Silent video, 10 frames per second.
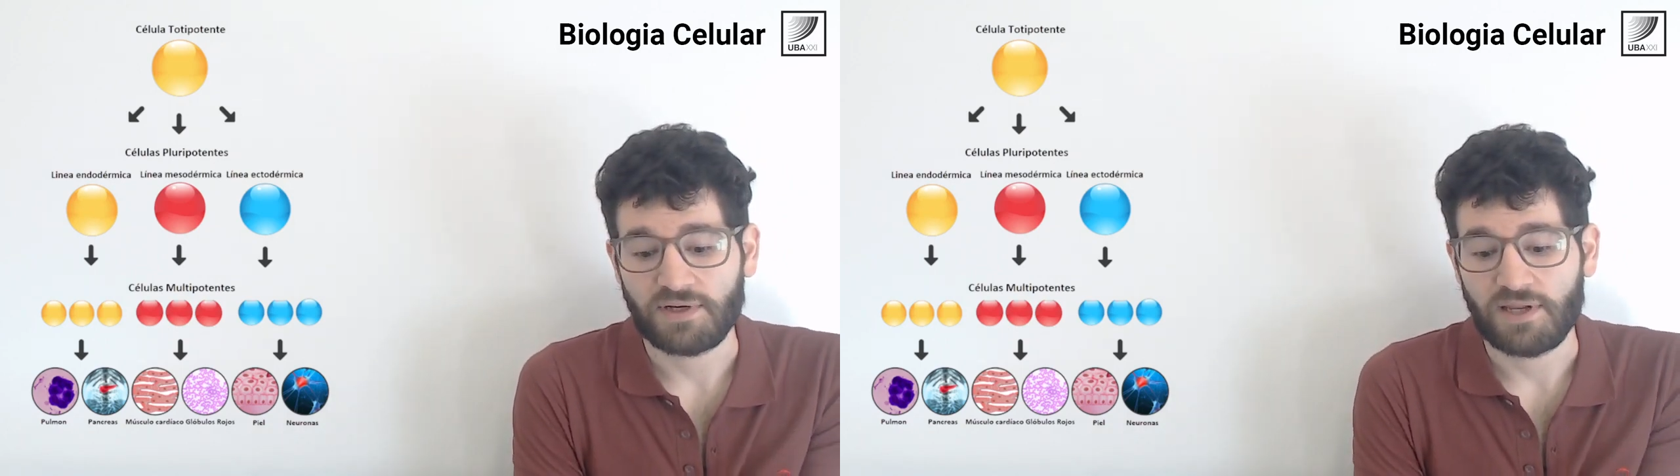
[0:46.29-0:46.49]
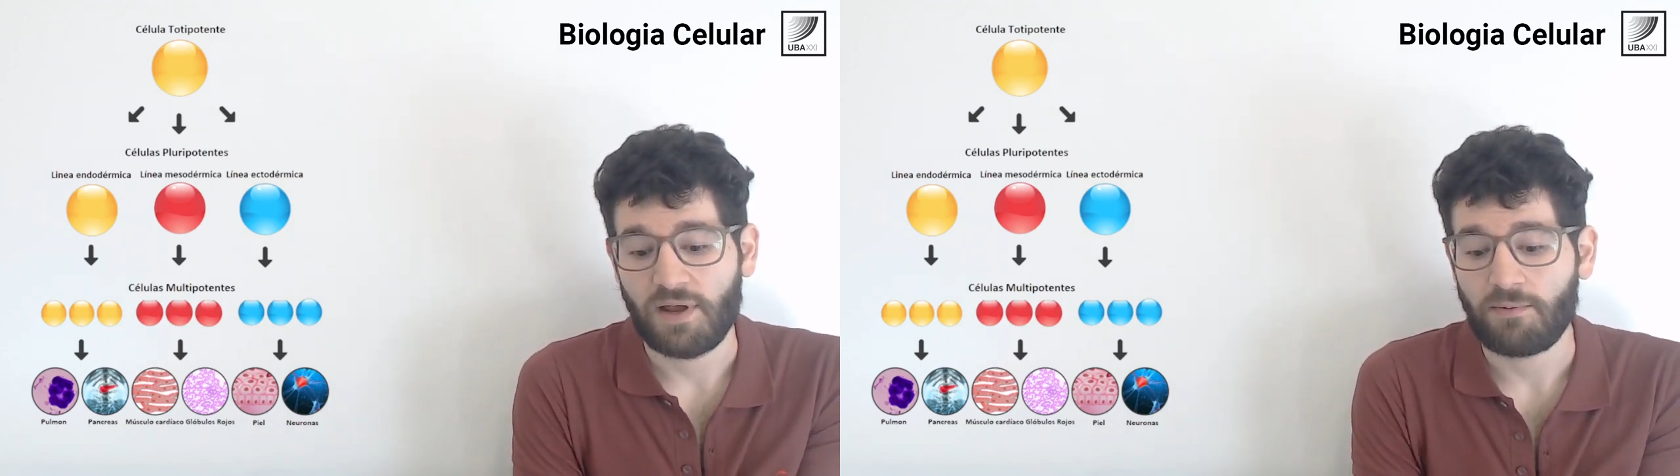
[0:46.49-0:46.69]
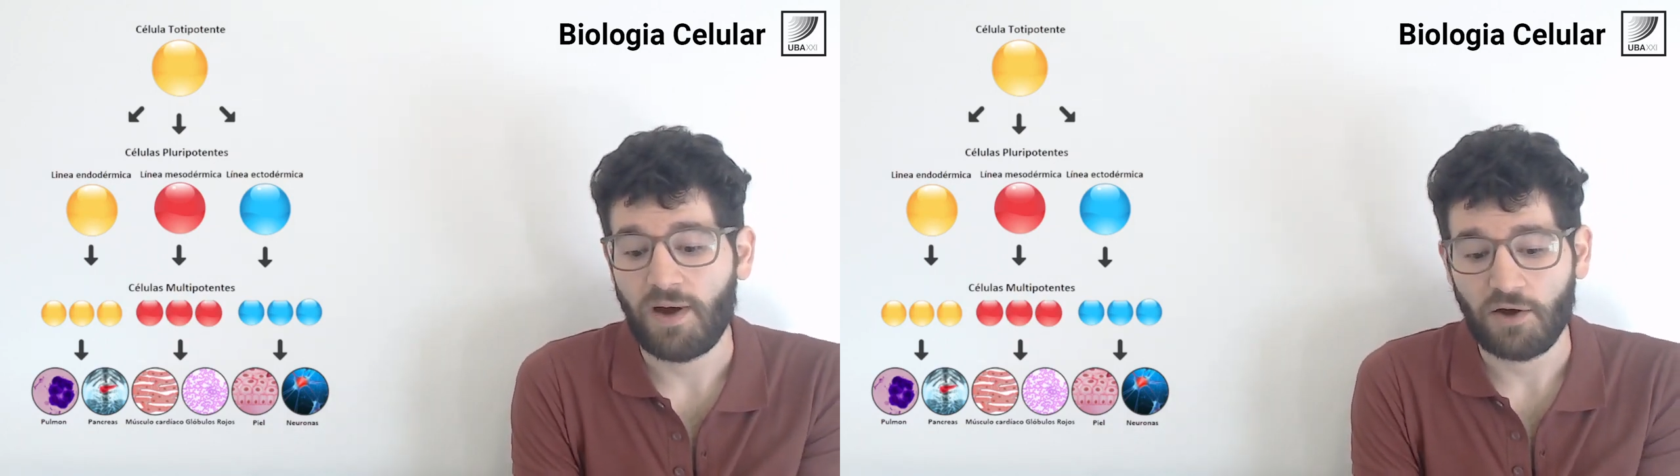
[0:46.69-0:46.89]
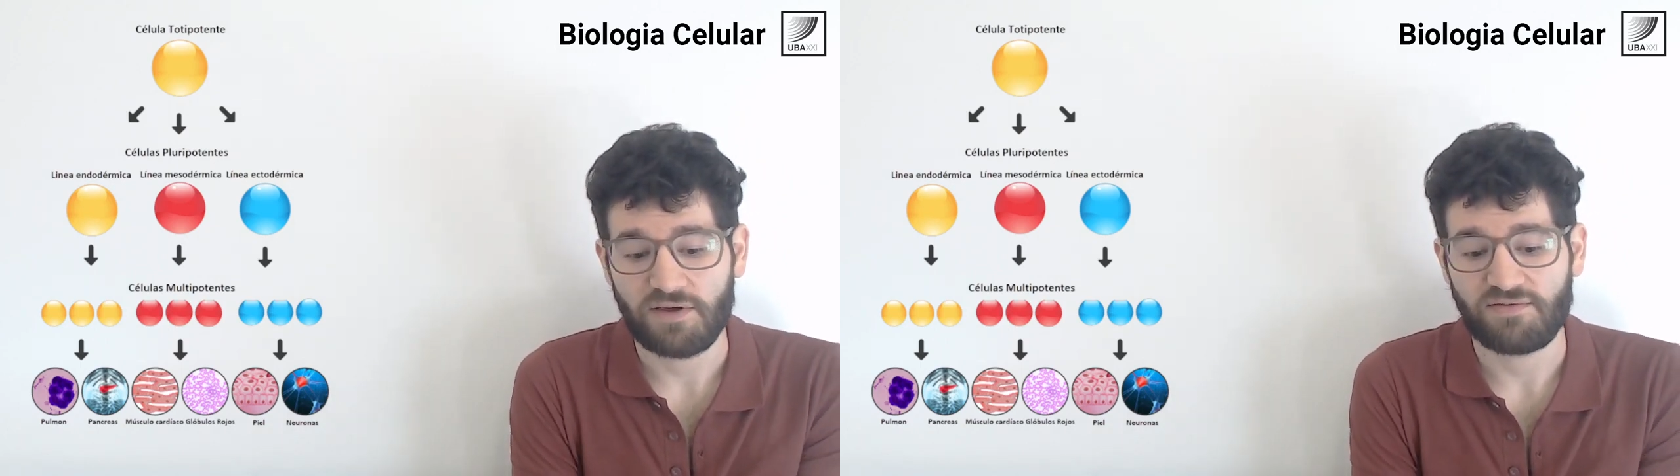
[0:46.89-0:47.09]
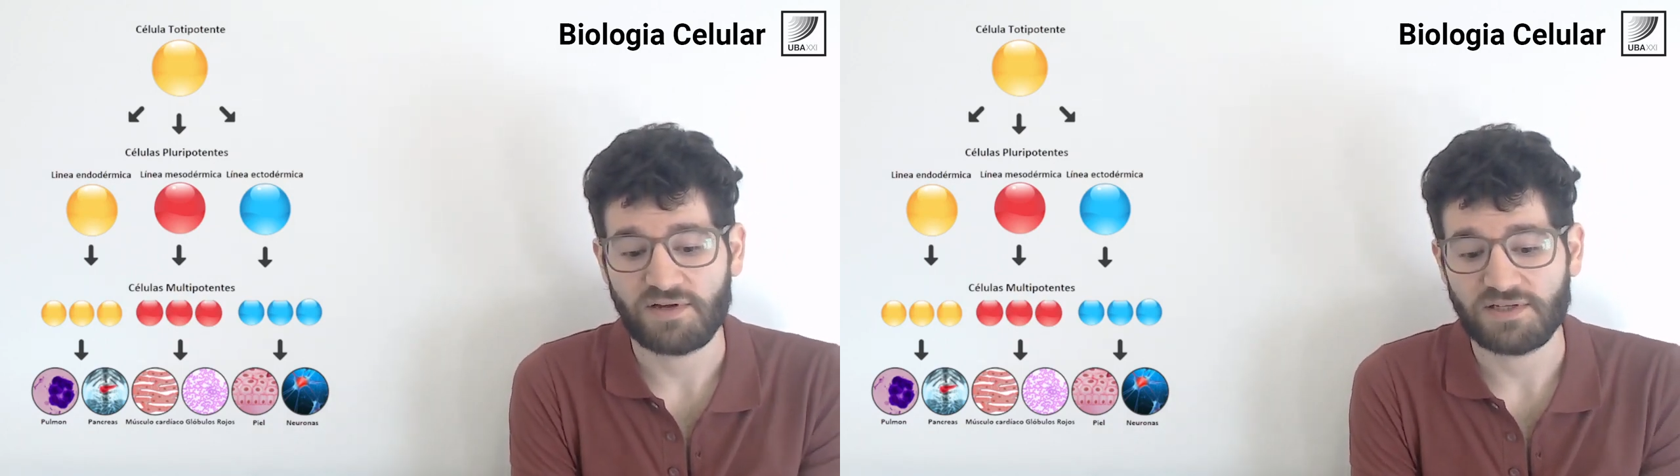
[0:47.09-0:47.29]
nivel bajo de
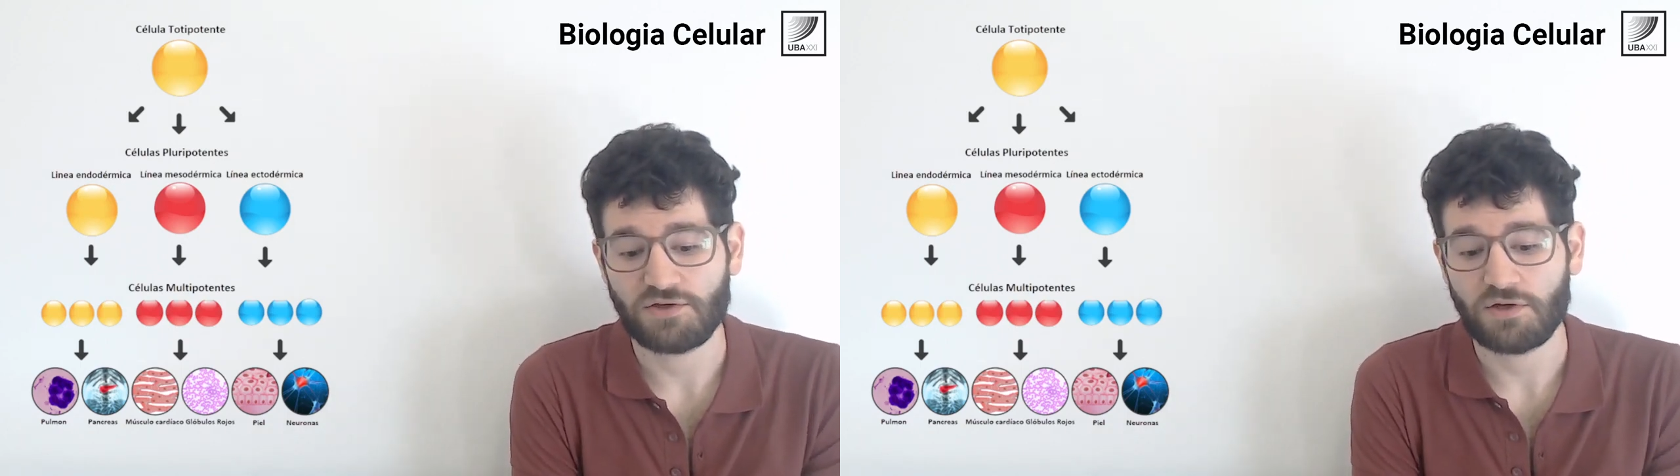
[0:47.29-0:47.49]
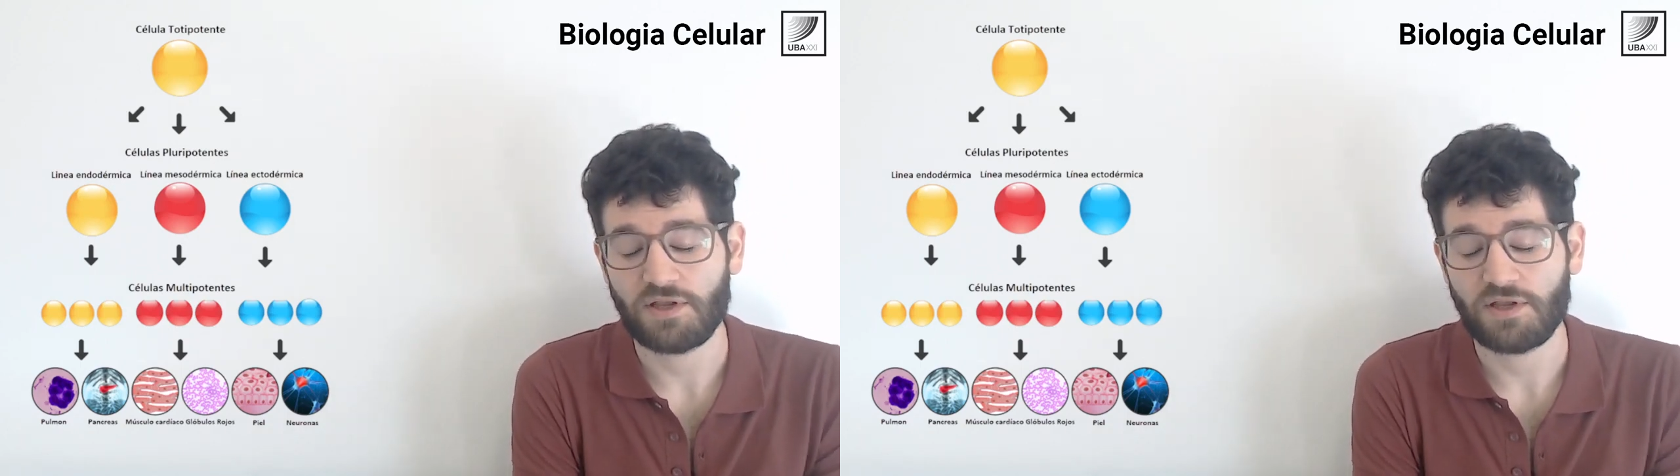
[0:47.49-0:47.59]
diferenciación